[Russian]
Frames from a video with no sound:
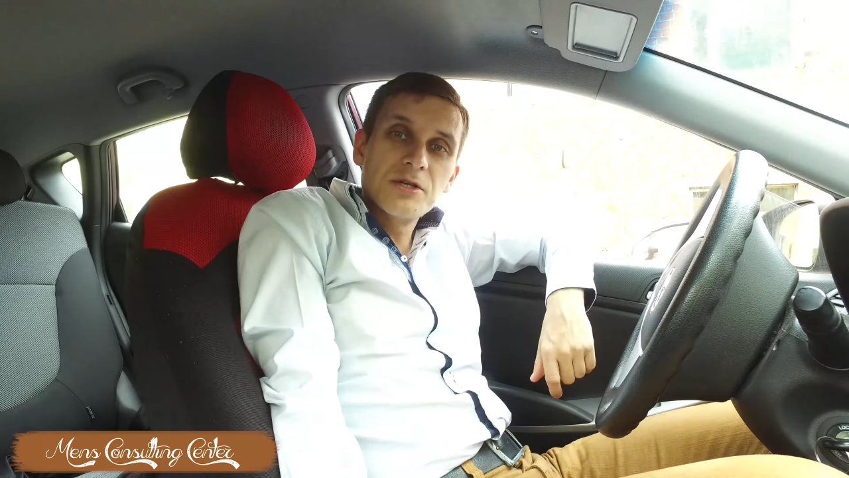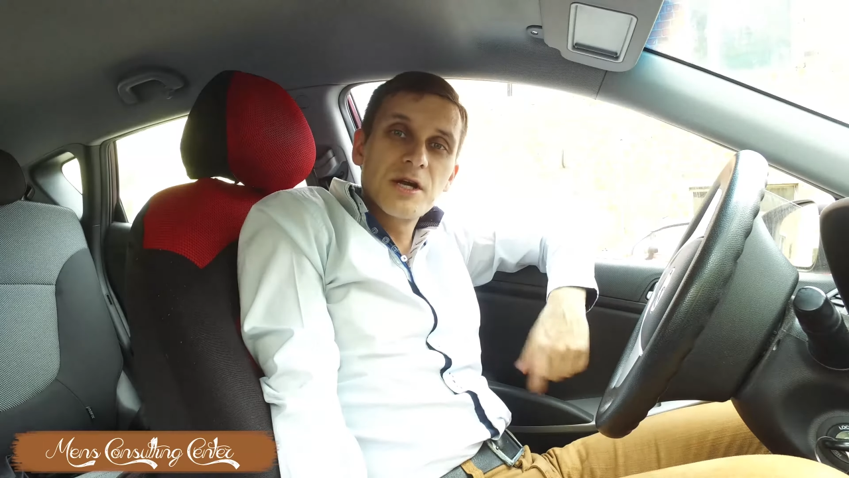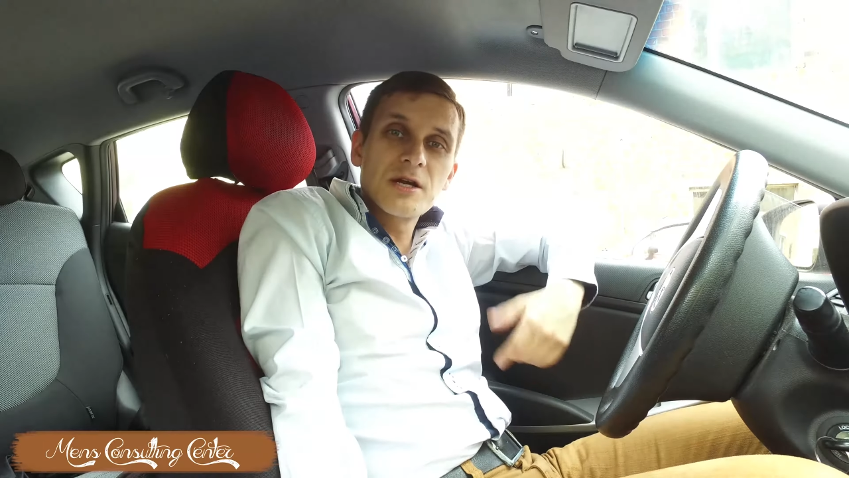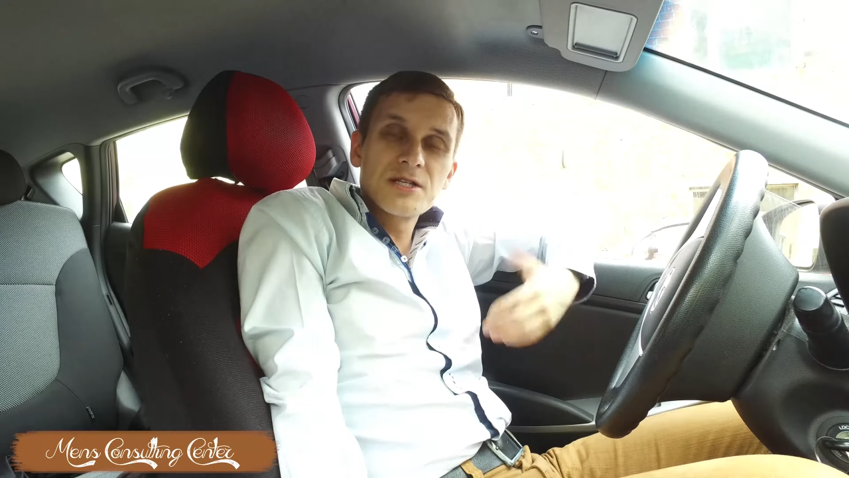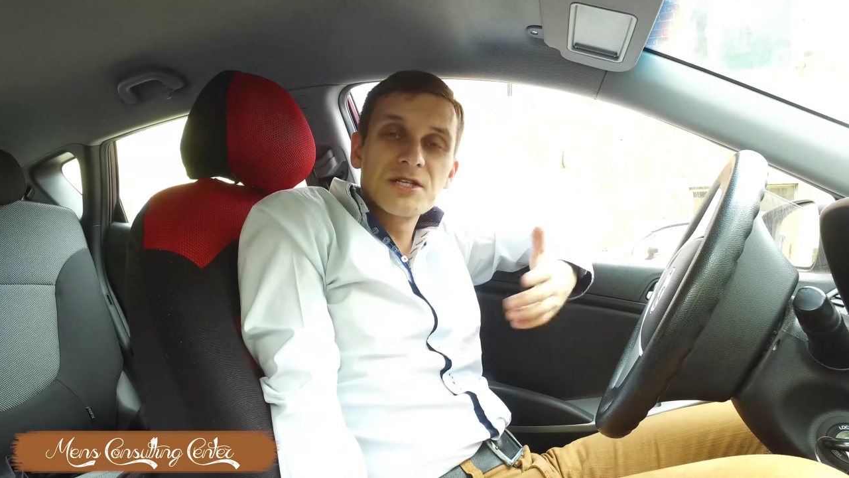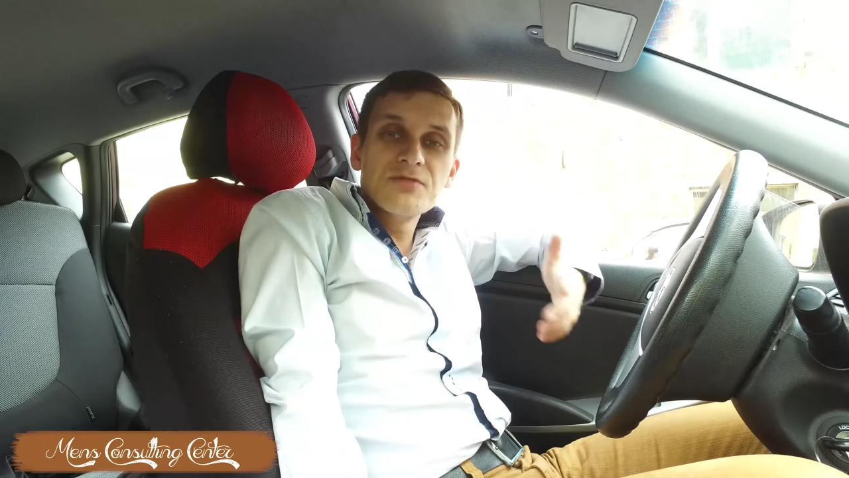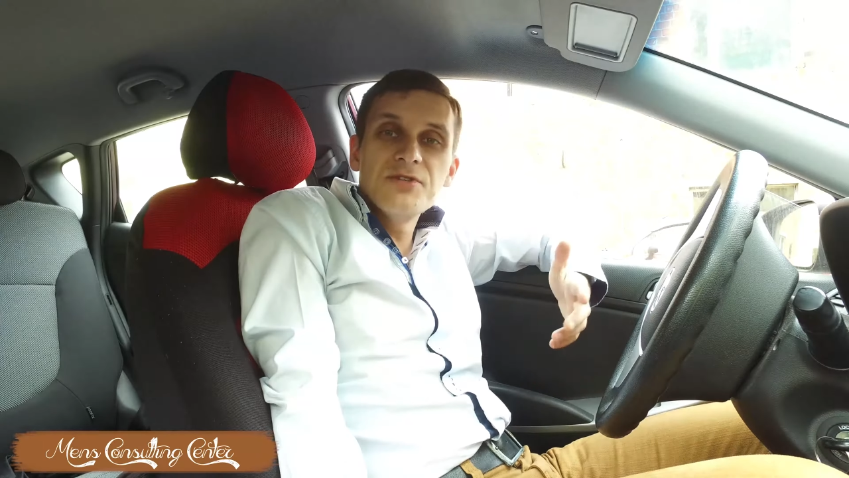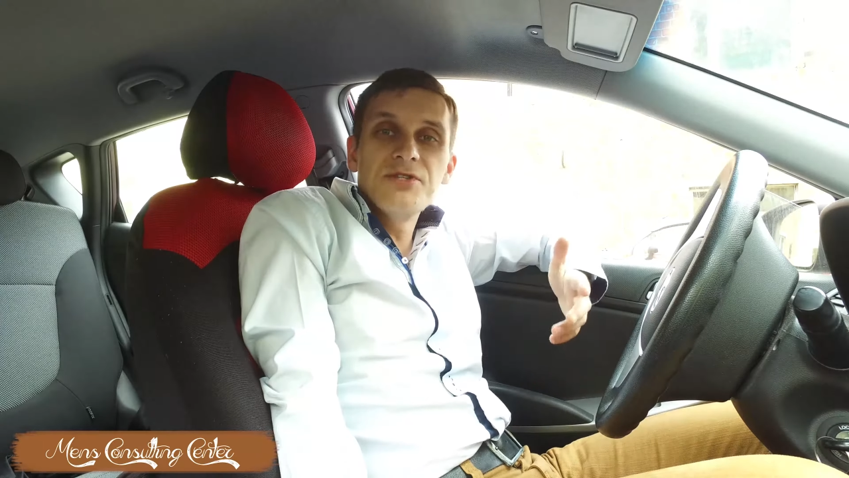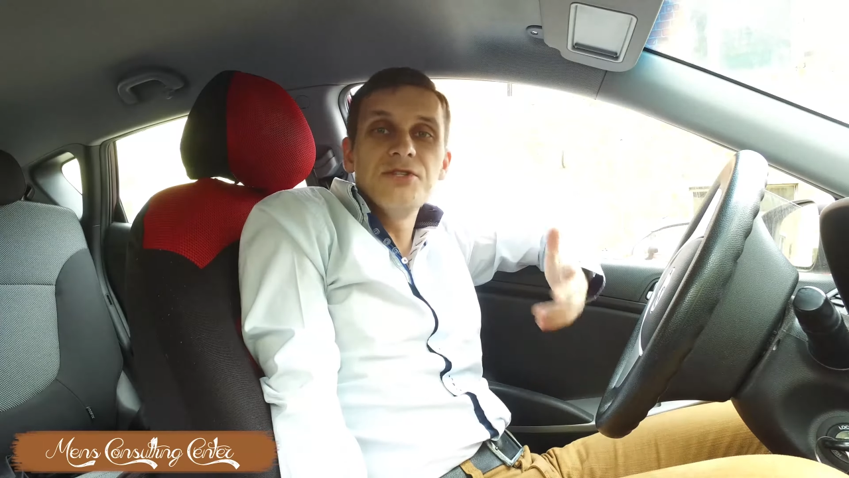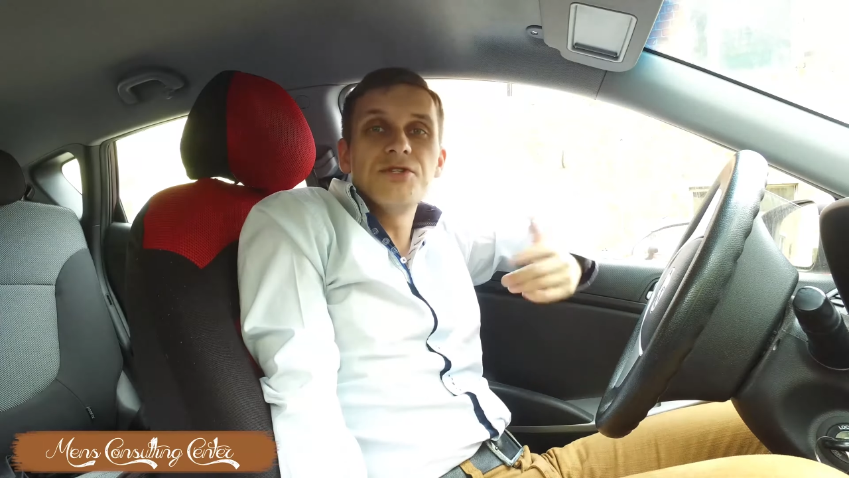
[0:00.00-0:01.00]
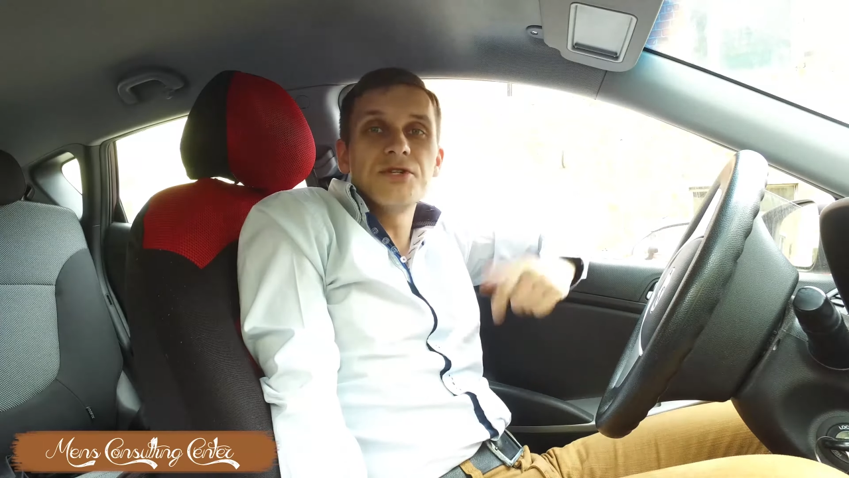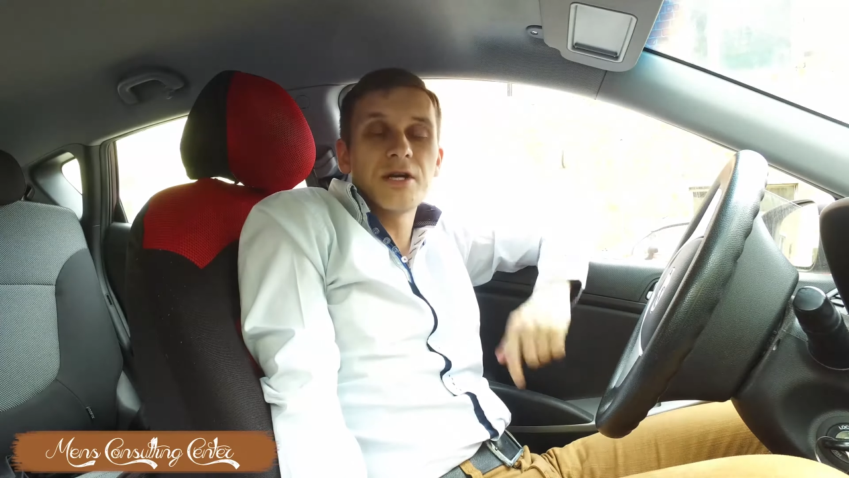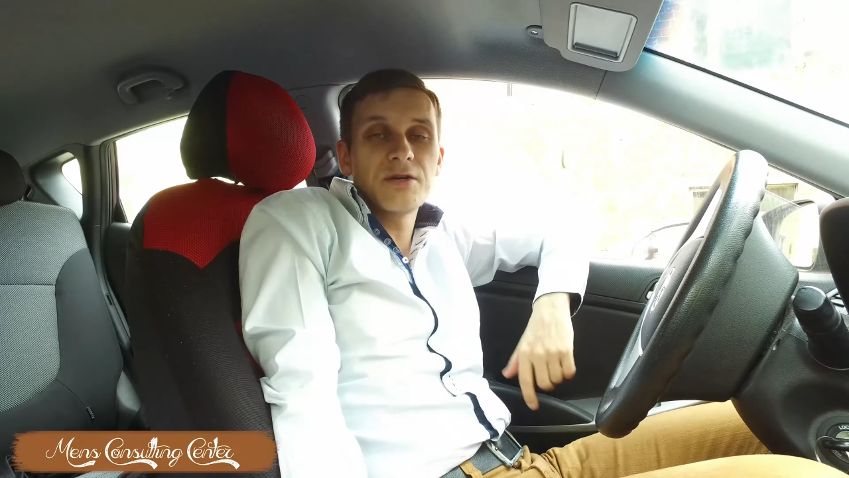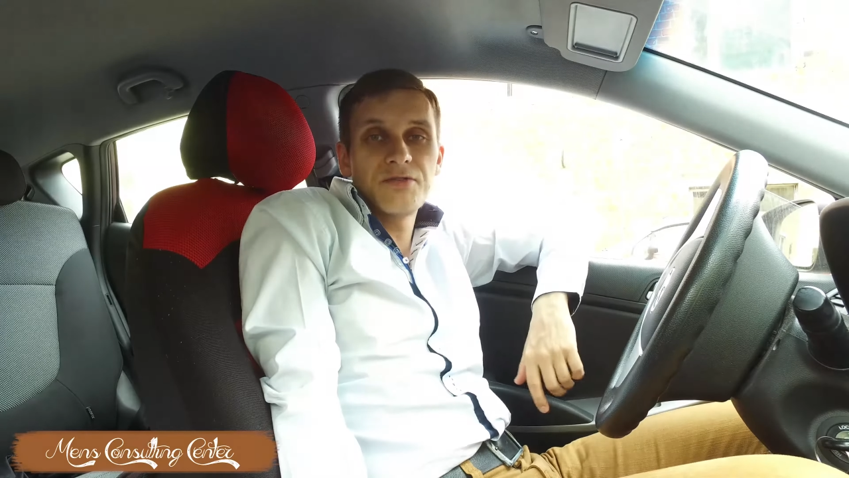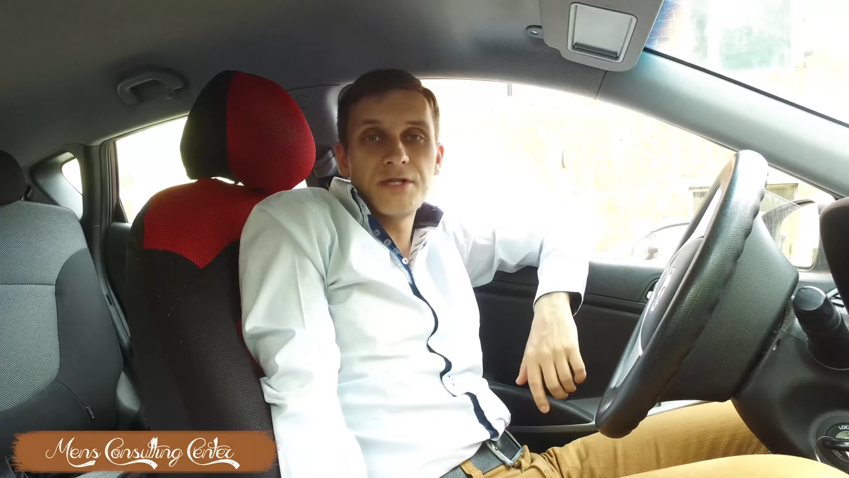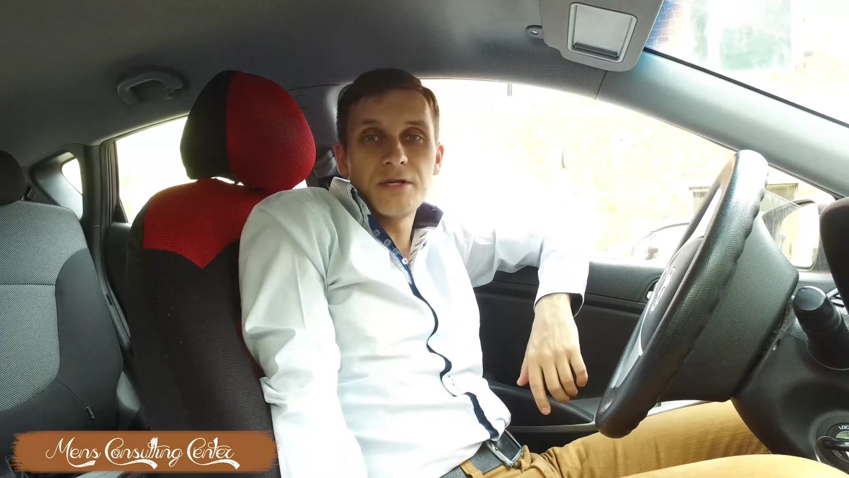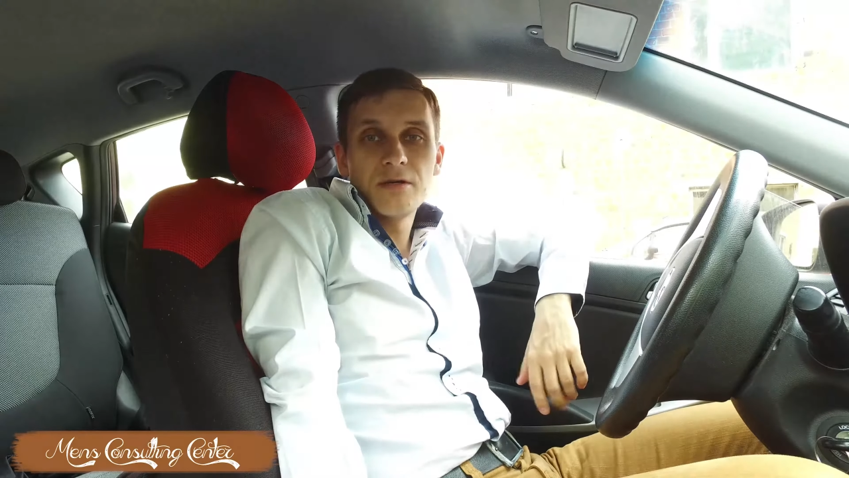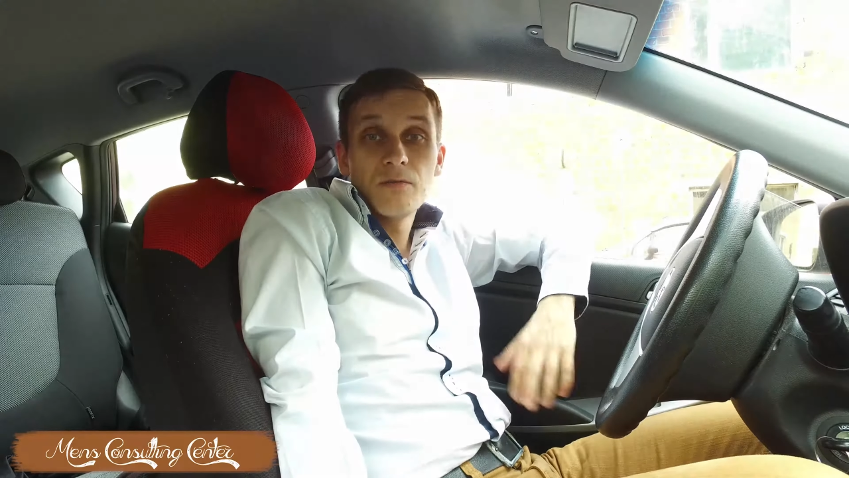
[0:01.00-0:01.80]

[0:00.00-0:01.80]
И как раз развестись не как все.